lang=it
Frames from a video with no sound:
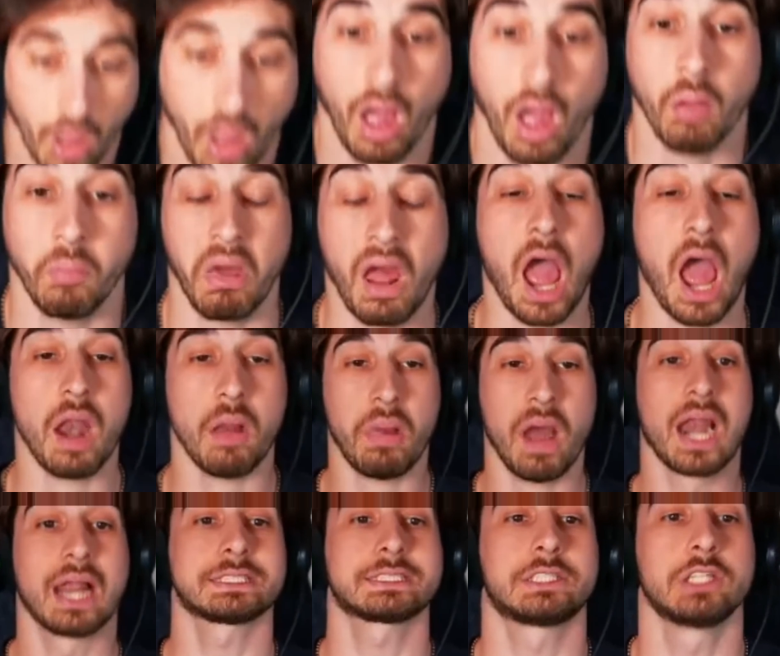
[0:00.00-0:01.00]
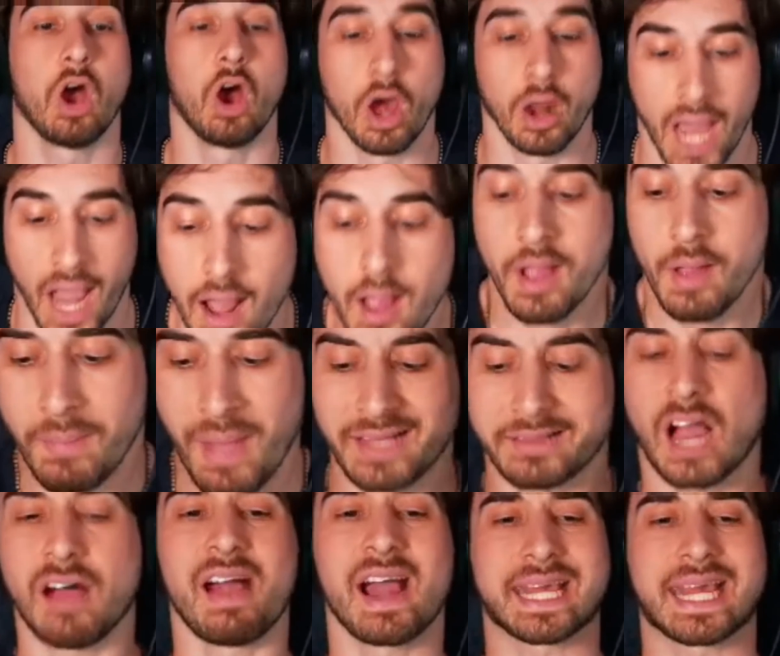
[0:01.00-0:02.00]
Eh, Ma
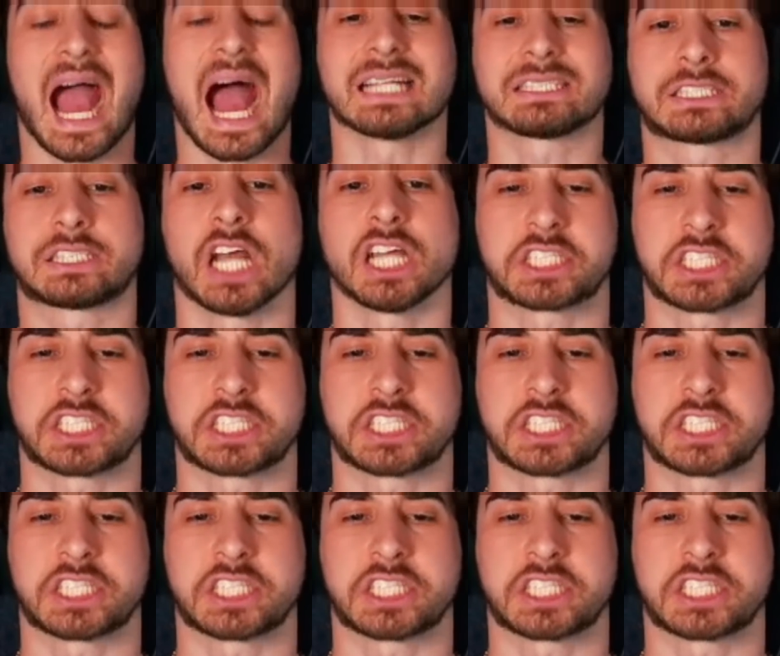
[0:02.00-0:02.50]
dove cazzo